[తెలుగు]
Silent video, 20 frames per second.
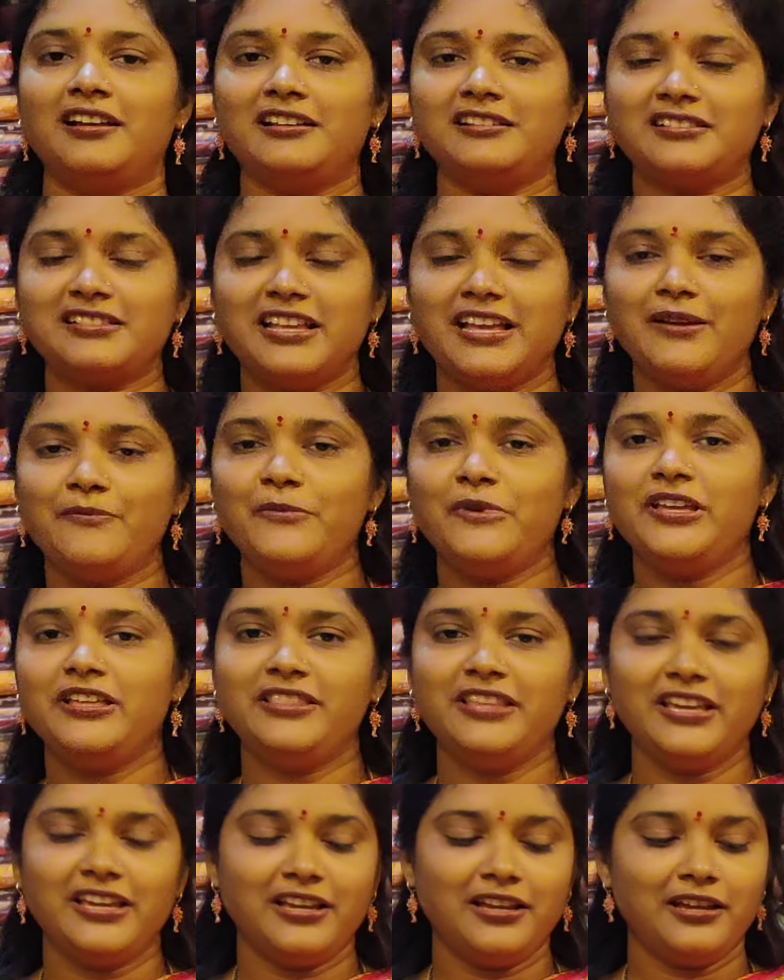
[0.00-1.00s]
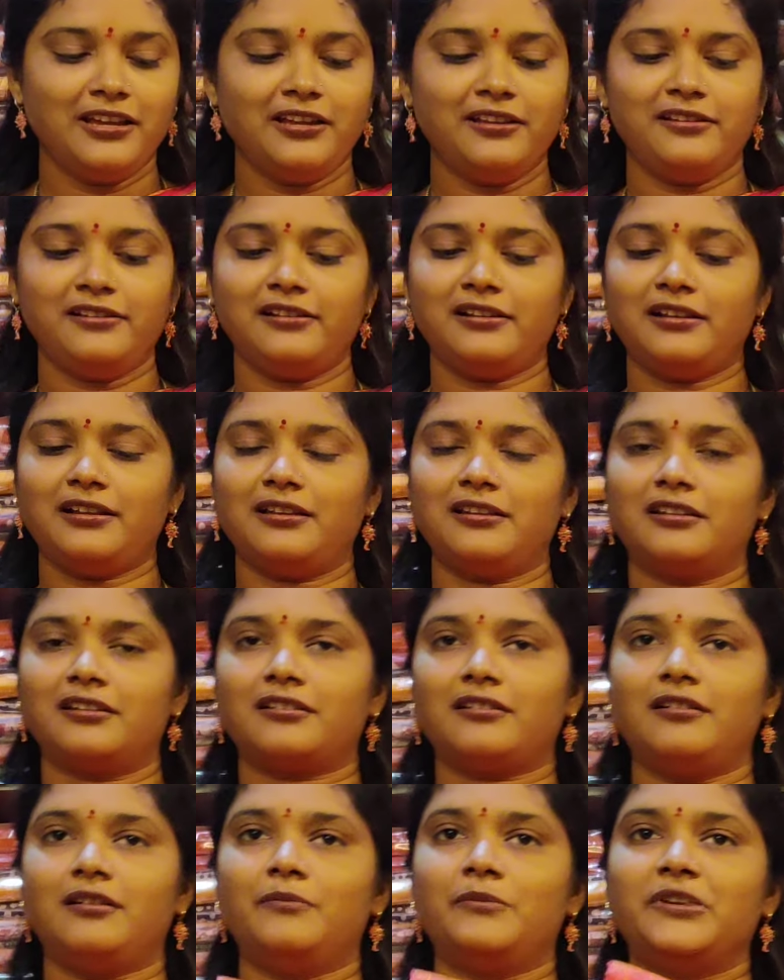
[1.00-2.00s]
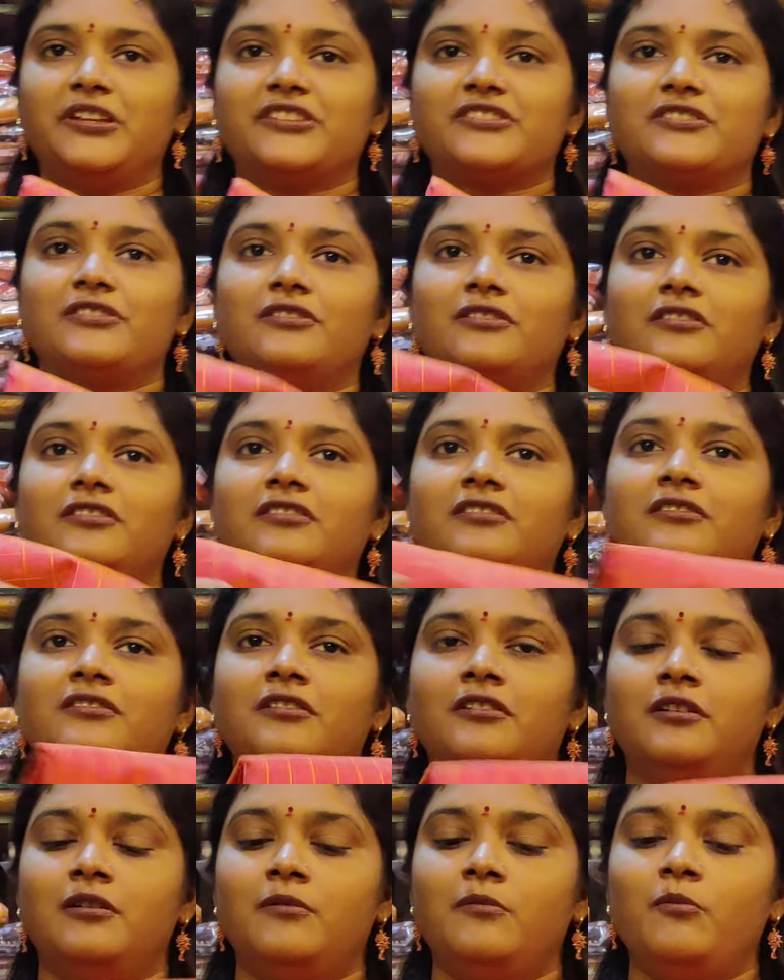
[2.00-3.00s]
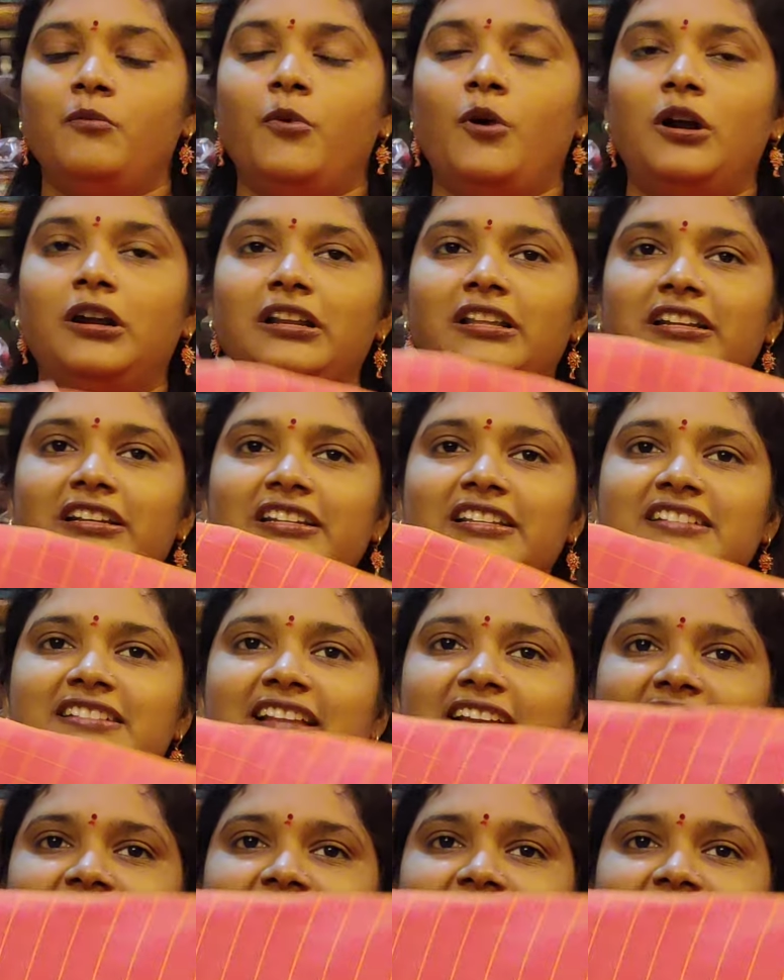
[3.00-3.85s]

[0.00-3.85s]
సేమ్ ఇదే కలర్ కాంబినేషన్లో బార్డర్ డిజైన్